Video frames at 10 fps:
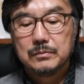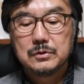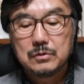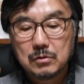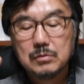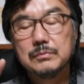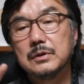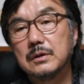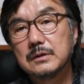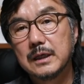조금
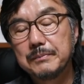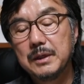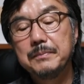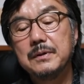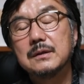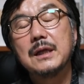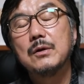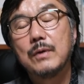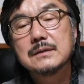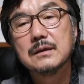더, 제가 필리핀을
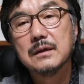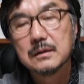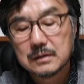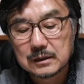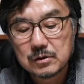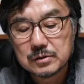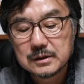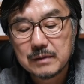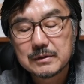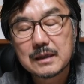다녀와서, 양철수
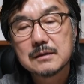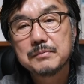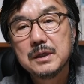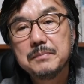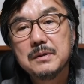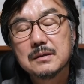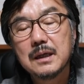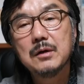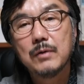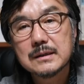선생님 따라서 필리핀을
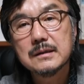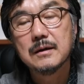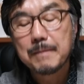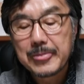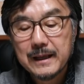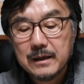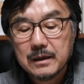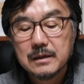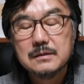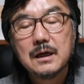다녀와서
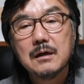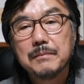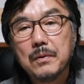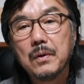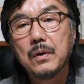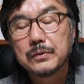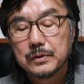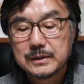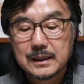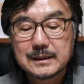현장을 보고 또
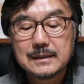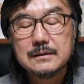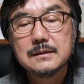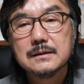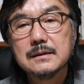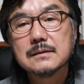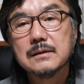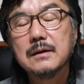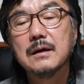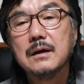제가 사진을
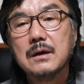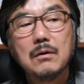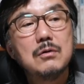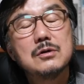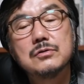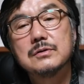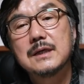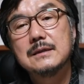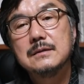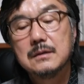찍어서 올릴 수 있는
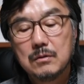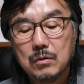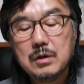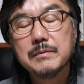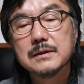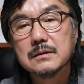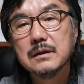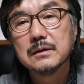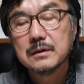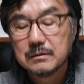사진들을
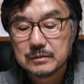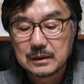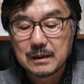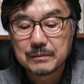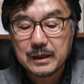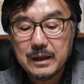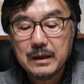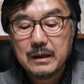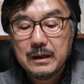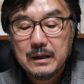올리면서 여러분과 함께
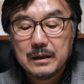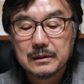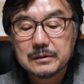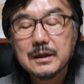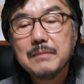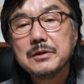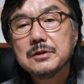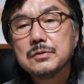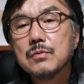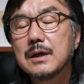어떻게 하면
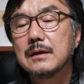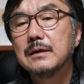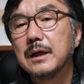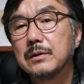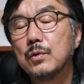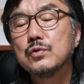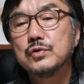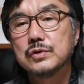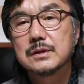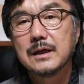지속 가능하게 도울
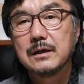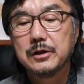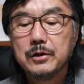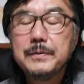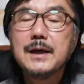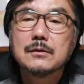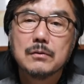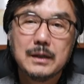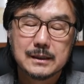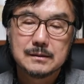수 있을까를
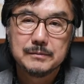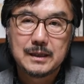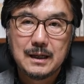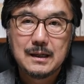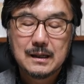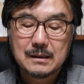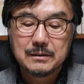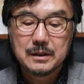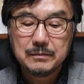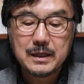협의하도록 하겠습니다.
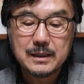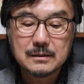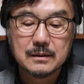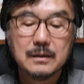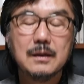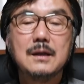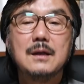협의해서